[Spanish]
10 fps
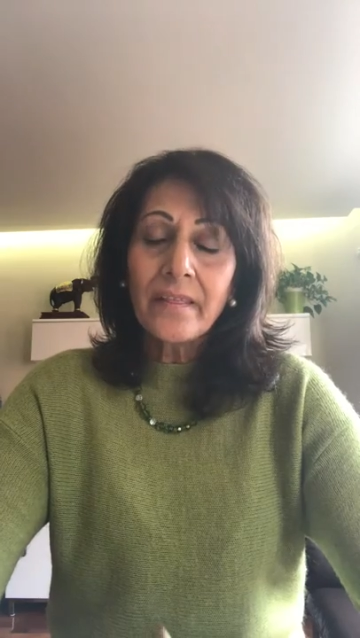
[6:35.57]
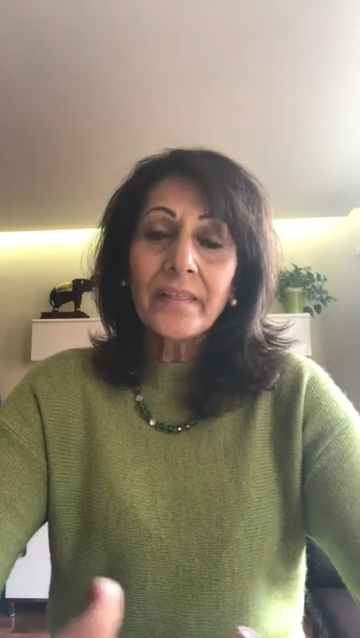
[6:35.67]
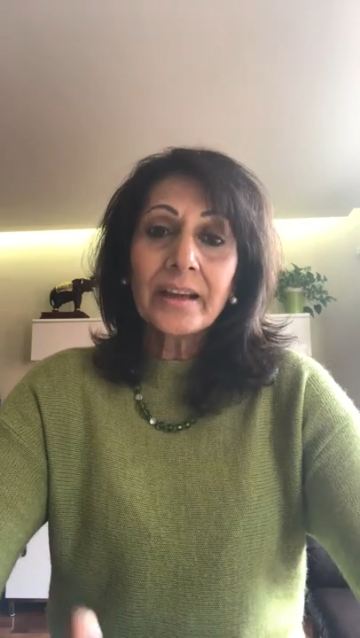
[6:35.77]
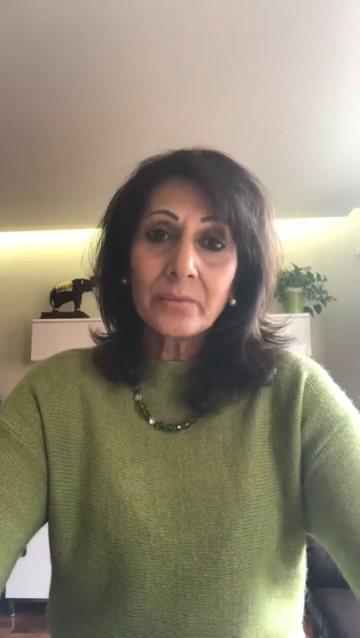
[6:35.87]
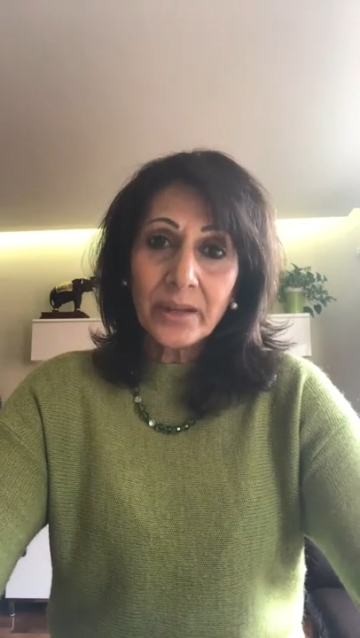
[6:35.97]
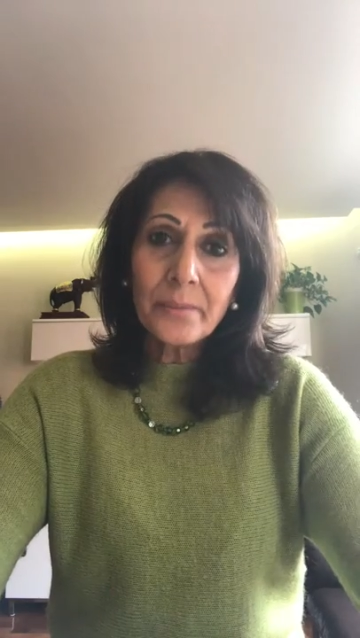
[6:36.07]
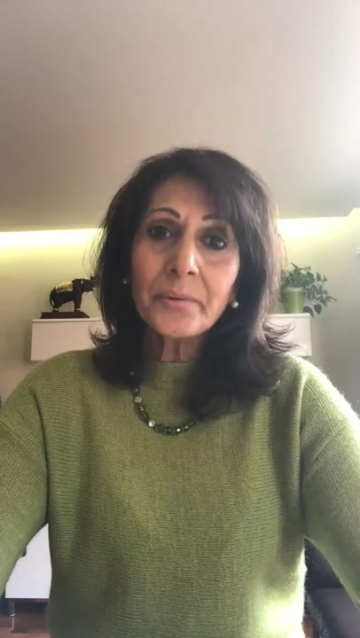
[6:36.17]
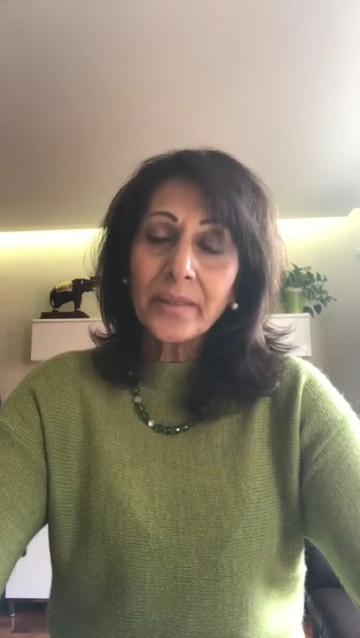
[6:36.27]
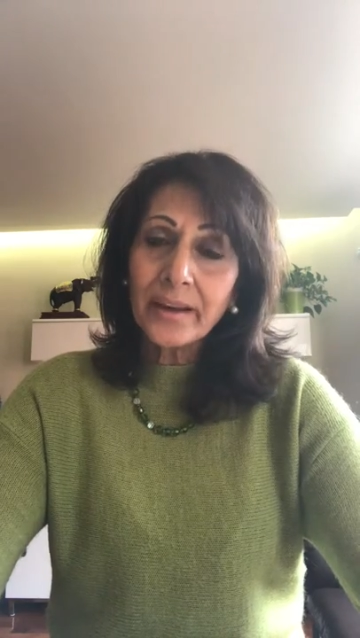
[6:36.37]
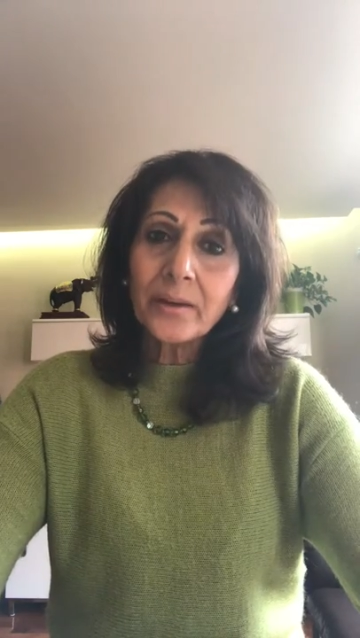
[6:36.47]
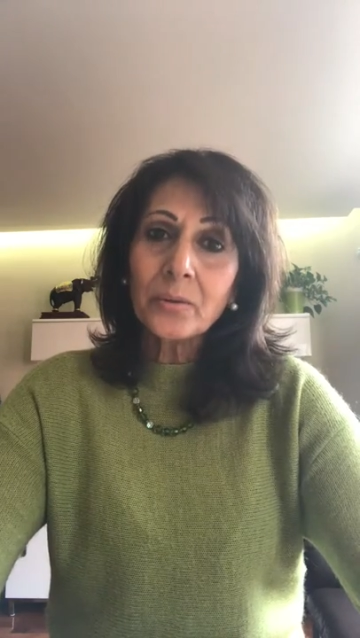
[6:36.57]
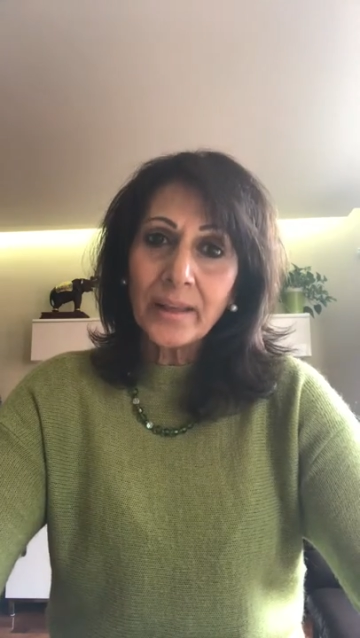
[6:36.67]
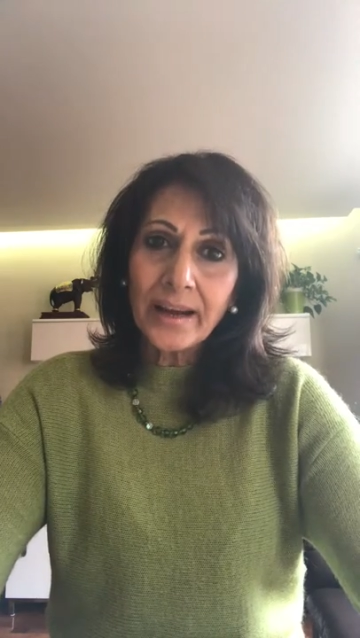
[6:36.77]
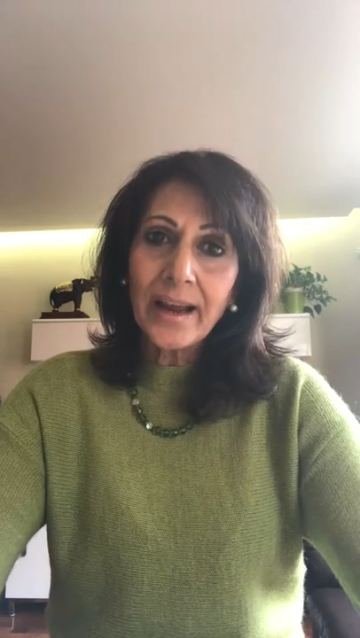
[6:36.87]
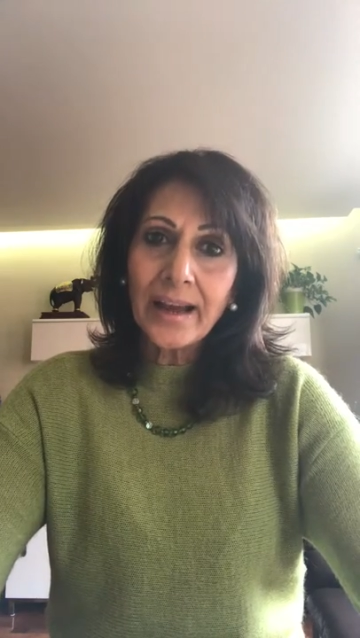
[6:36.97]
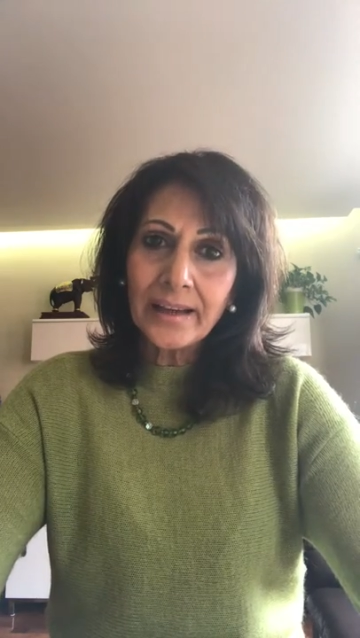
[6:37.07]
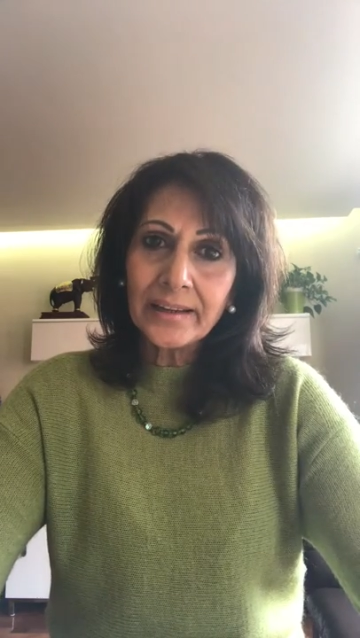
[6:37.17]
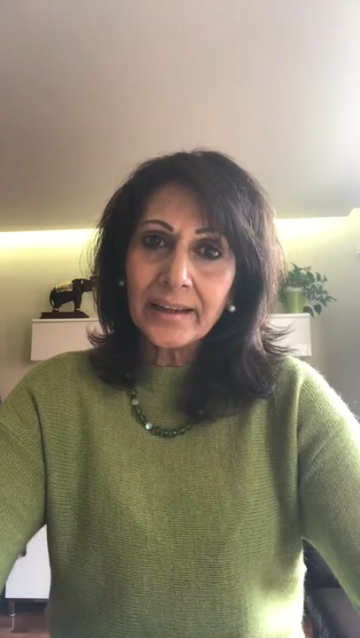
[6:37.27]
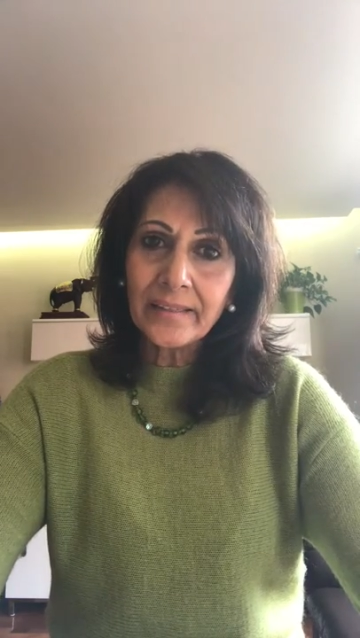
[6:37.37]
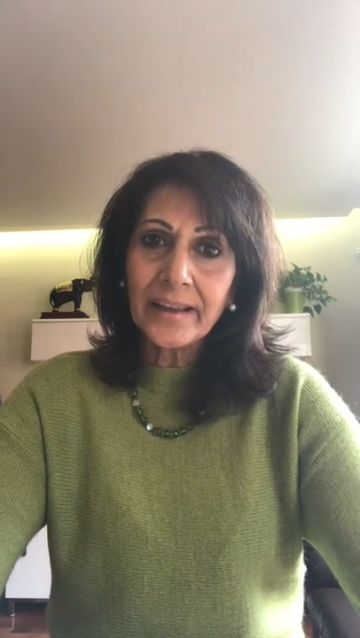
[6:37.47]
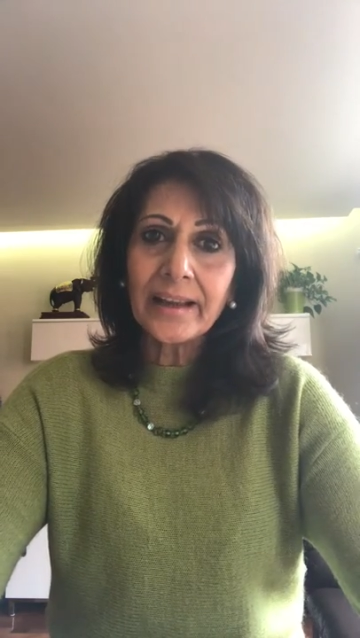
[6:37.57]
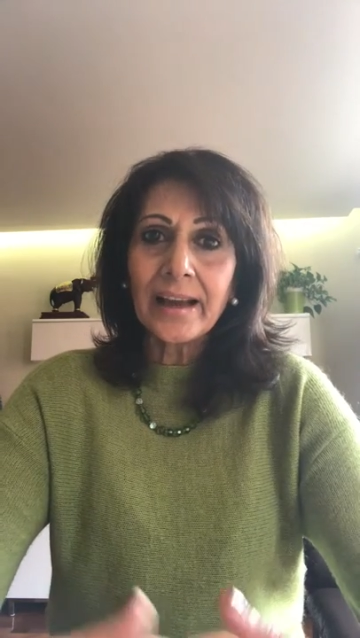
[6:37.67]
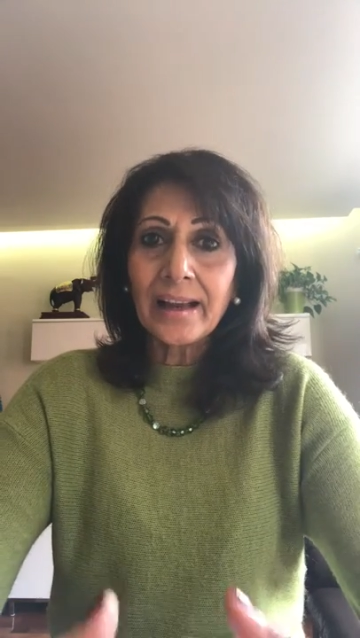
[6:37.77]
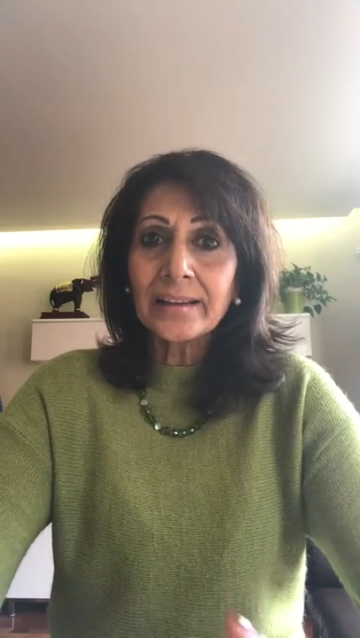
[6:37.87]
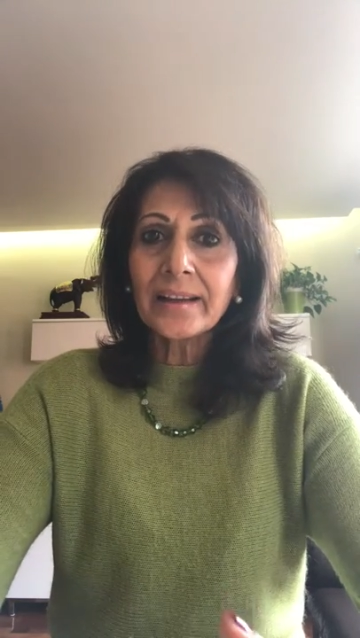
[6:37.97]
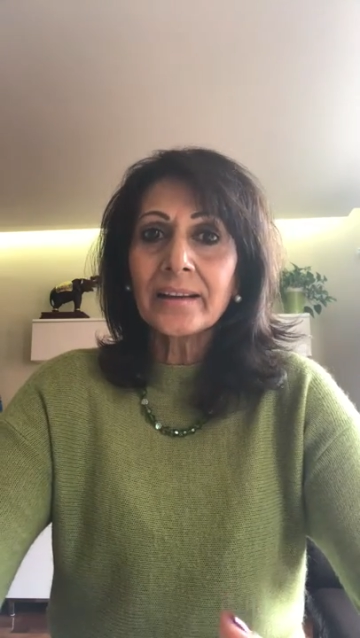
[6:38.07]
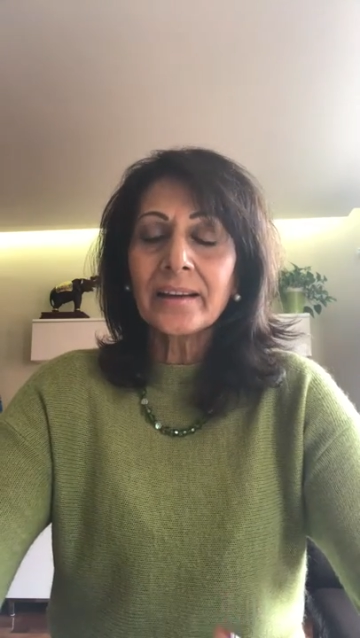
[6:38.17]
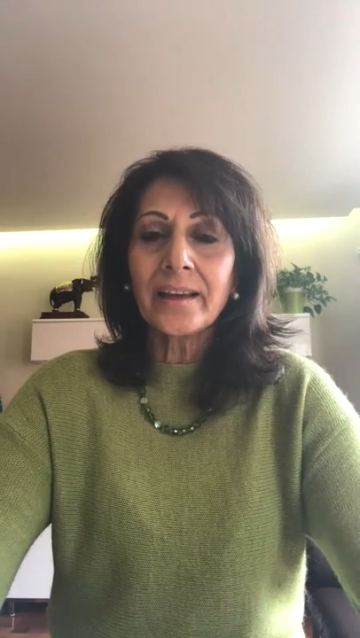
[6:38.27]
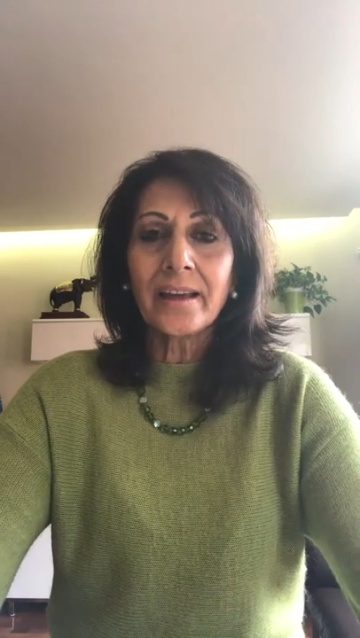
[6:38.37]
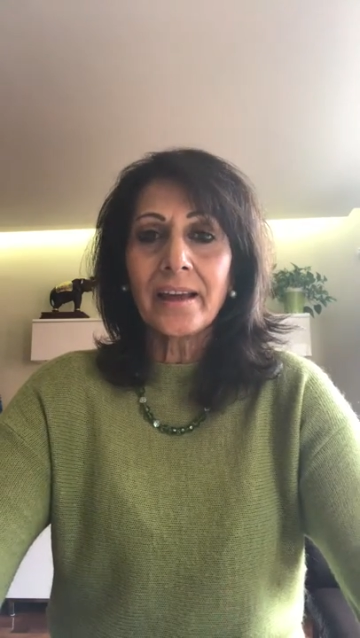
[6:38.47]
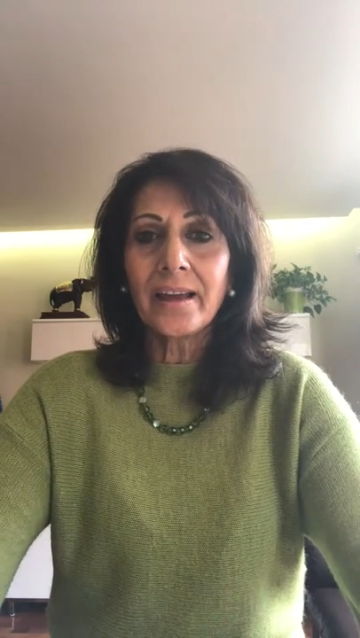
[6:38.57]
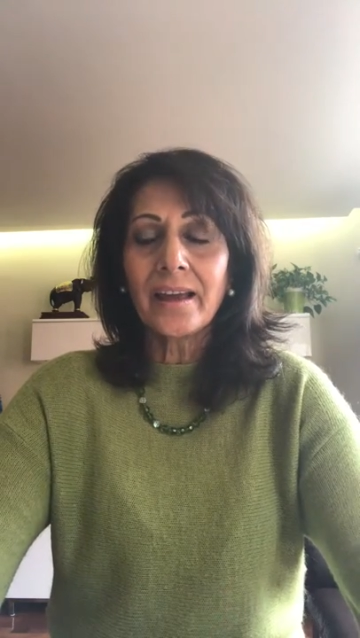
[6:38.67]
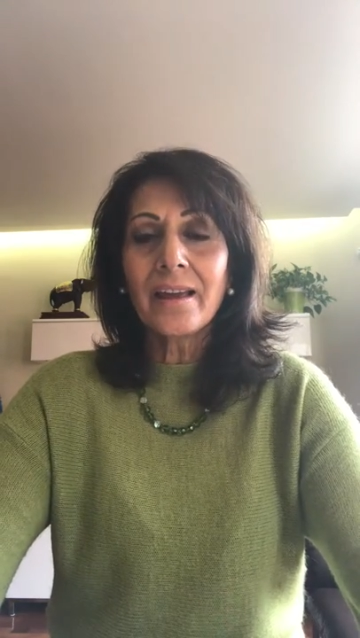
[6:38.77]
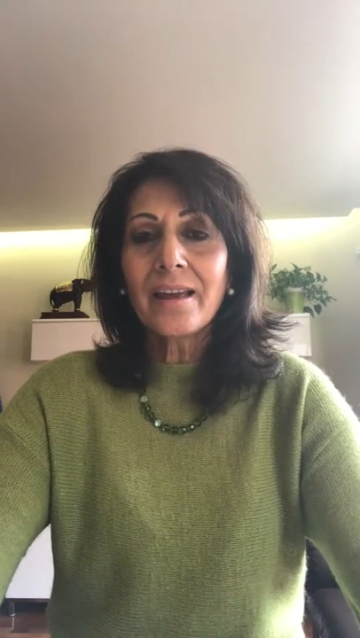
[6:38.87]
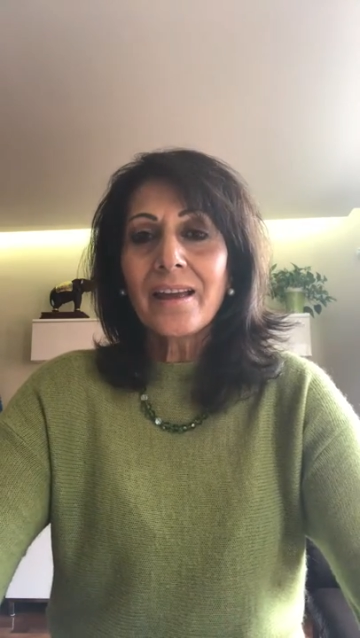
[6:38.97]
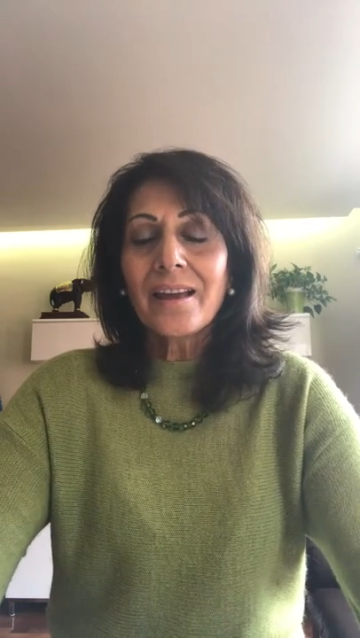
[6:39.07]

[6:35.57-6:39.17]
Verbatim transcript: de que voy a poder ayudar a alguien, de que alguien que